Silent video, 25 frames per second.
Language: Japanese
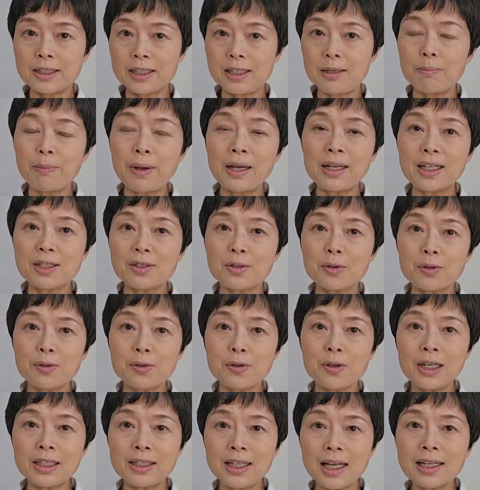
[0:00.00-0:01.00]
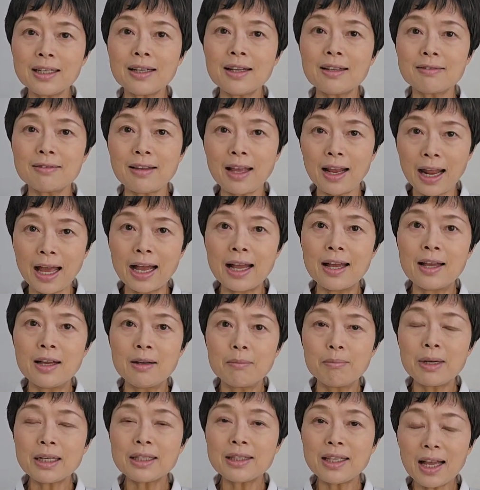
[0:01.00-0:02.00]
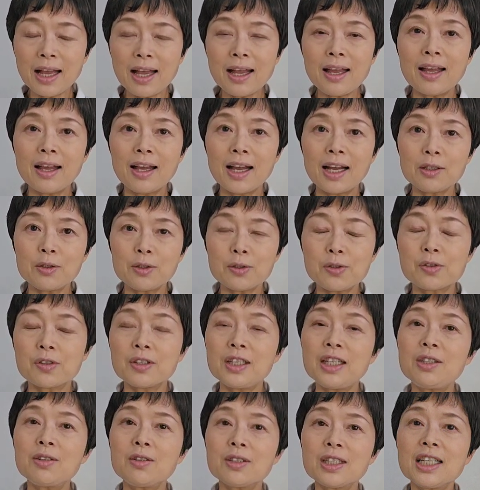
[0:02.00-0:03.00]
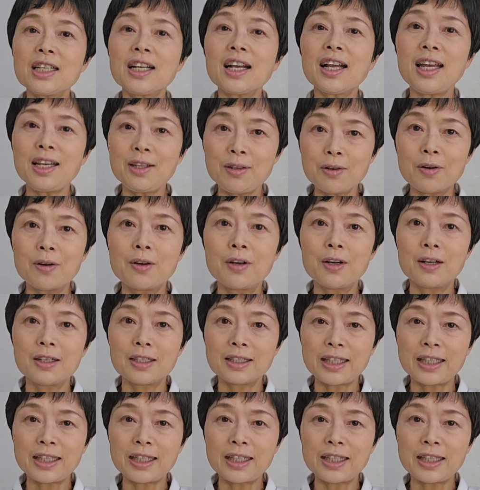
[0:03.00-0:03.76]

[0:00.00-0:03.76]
心配な症状がなかったらまたあの次の機会の